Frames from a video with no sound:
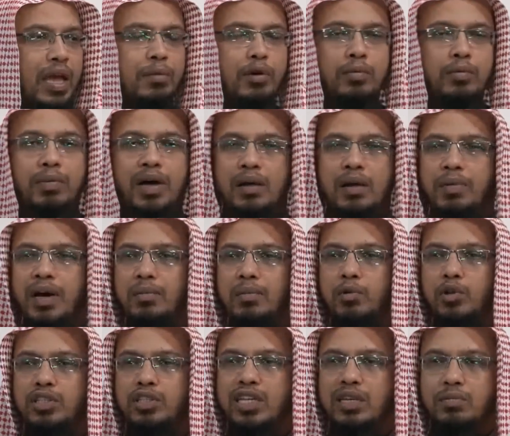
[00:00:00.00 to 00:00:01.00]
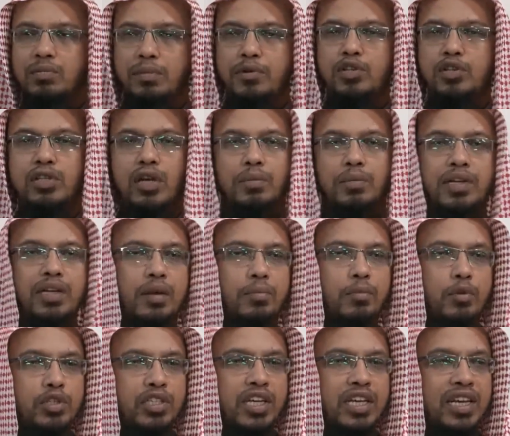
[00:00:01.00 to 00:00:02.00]
এবং বারবার বলছেন বিভিন্ন সাবিকের
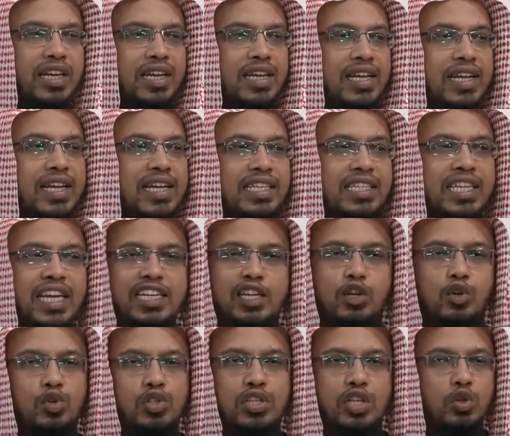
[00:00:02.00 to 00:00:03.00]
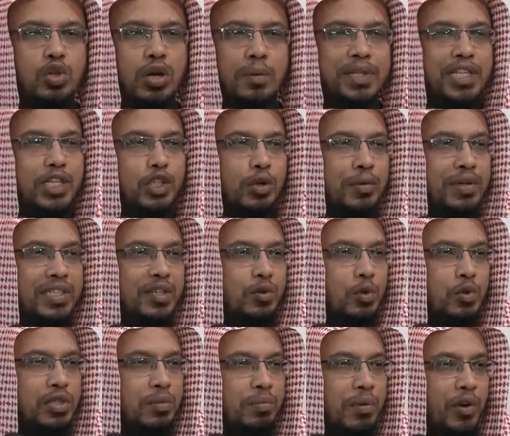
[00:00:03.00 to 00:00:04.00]
বলছেন সেটির অস্তিত্ব আমাদের সমাজে
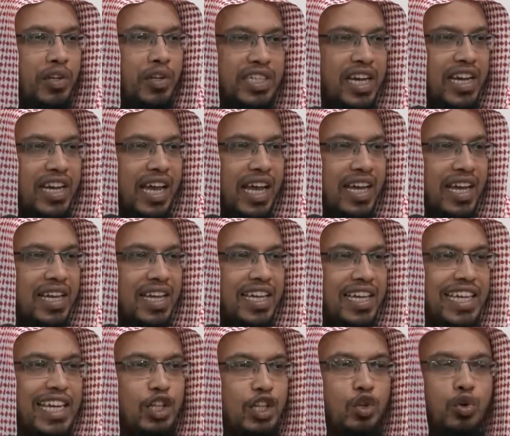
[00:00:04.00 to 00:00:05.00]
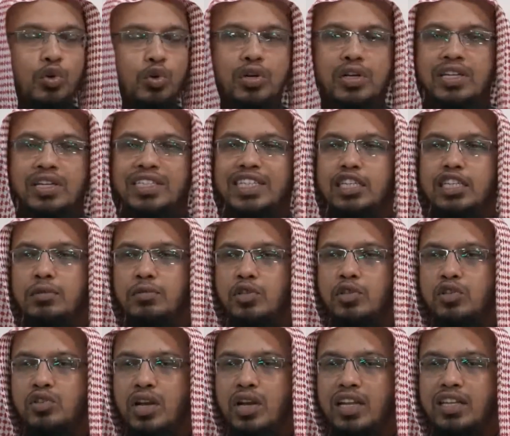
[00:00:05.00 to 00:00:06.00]
খুঁজে পাওয়া যায় না কিন্তু যে
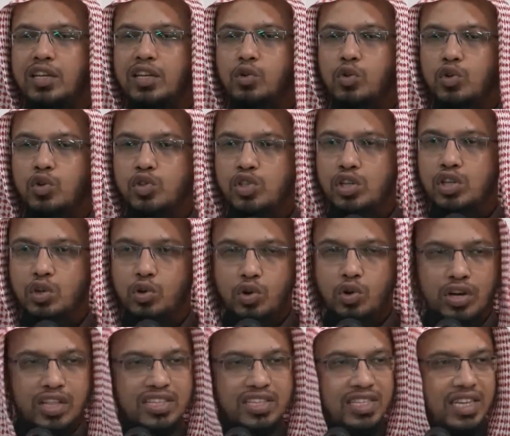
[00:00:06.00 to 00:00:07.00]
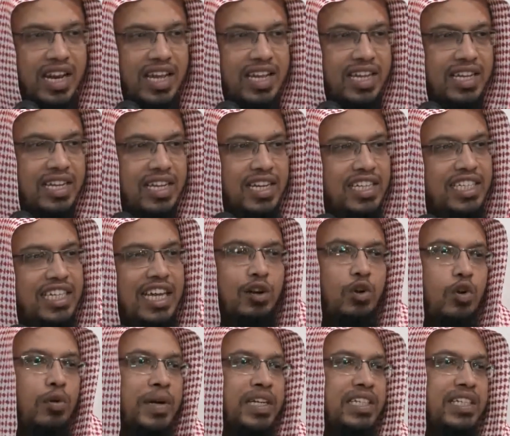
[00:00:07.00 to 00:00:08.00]
সমস্ত সালাতের কোনো অস্তিত্ব দিছে নাই
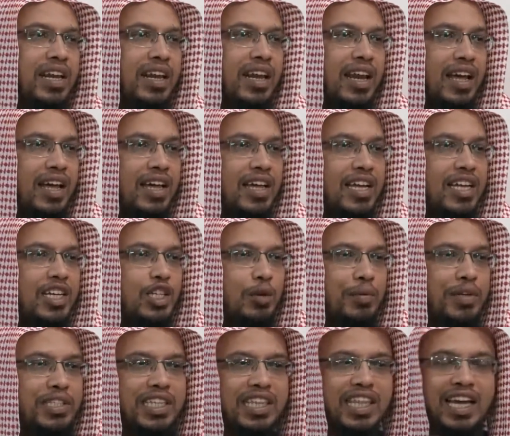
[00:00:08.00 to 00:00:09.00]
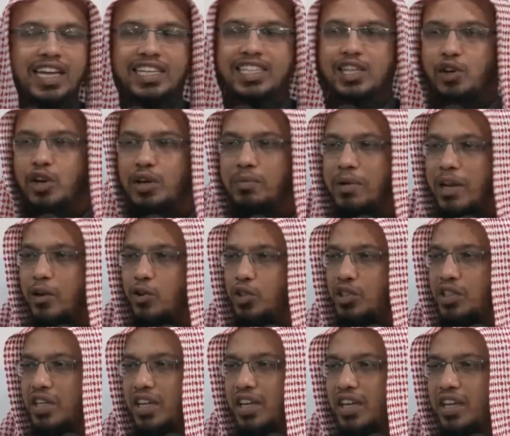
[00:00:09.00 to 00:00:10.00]
সেগুলো মাসাল্লাহ সমাজে দেখা যায় অনেক
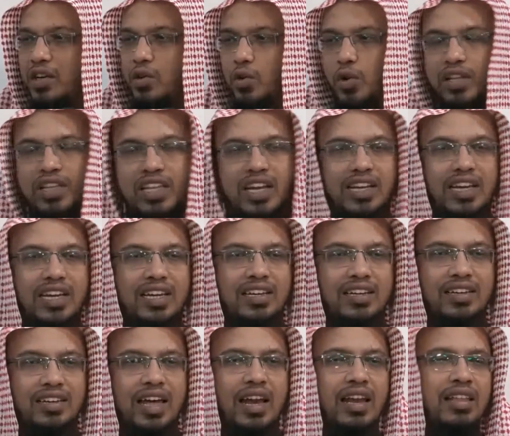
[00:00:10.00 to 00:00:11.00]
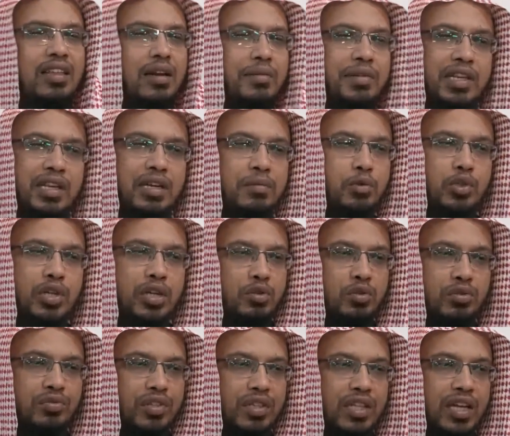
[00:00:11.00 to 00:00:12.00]
মানুষ করে থাকেন আল্লাহ তালা আমাদেরকে বুঝার
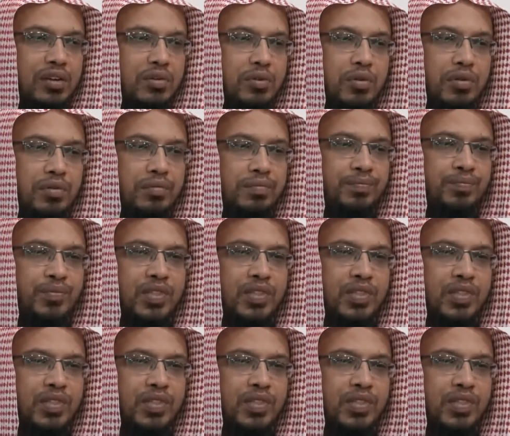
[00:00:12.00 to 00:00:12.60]
তৌফিক দান করেন